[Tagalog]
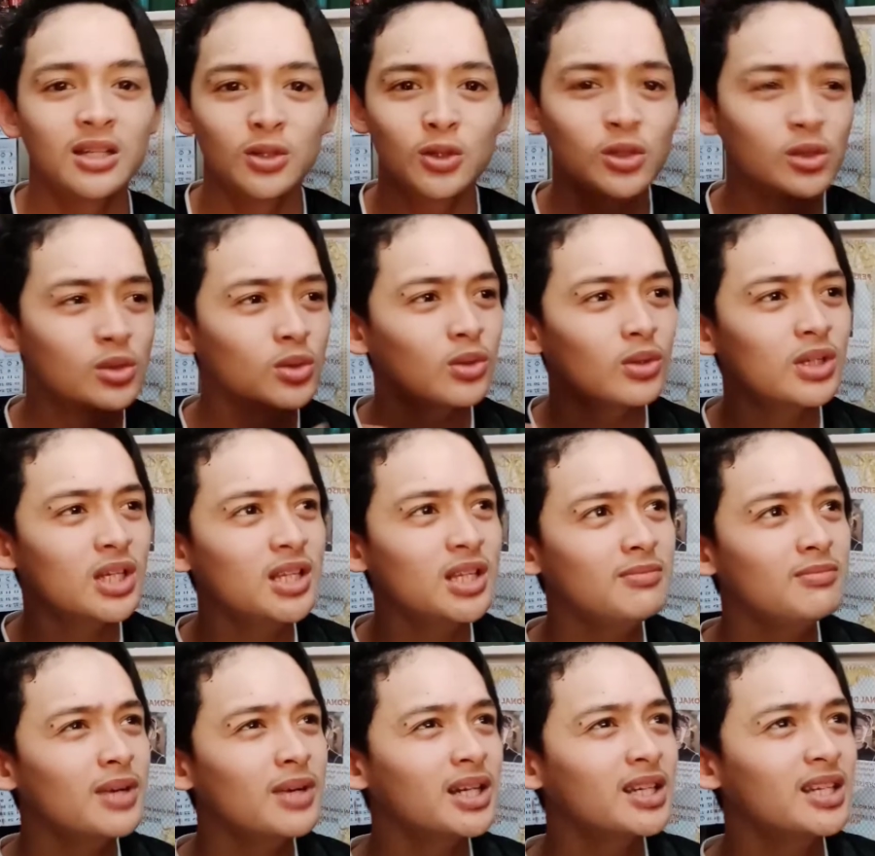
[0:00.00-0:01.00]
Gusto ko rin
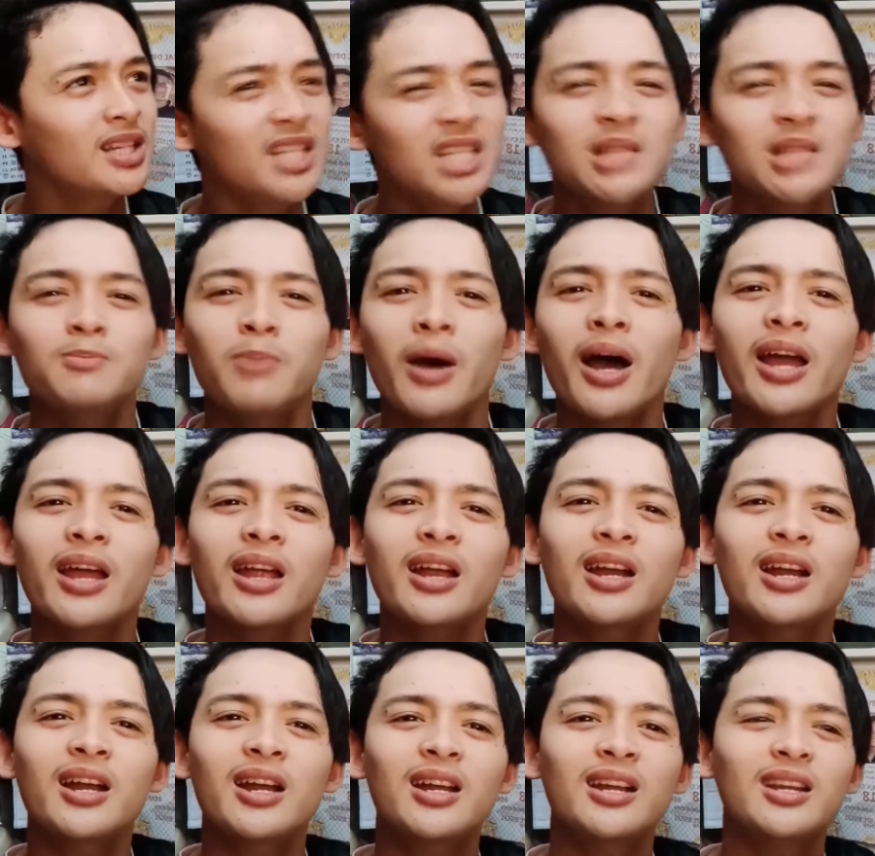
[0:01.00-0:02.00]

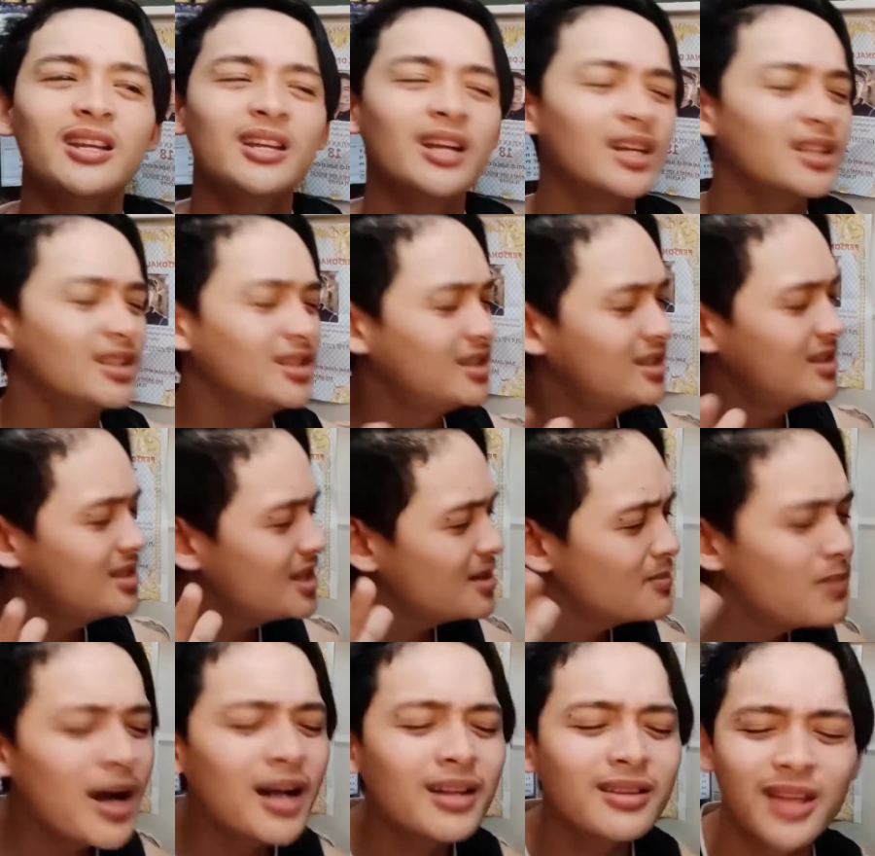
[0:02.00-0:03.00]
mag-inspire ng
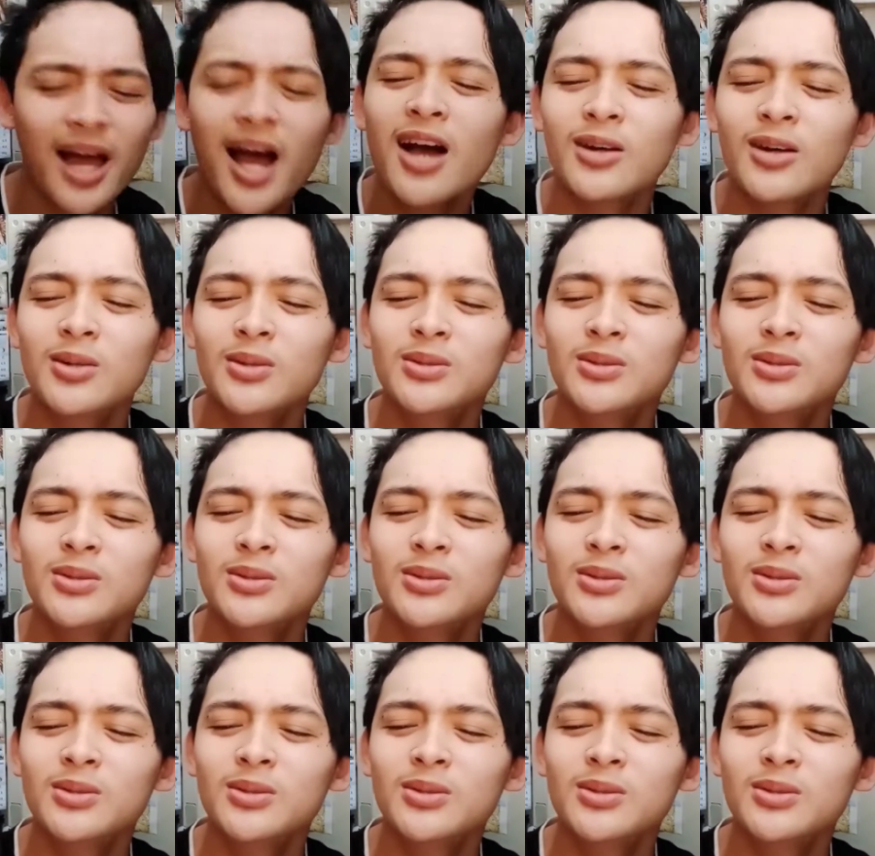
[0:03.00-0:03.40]
ibang tao.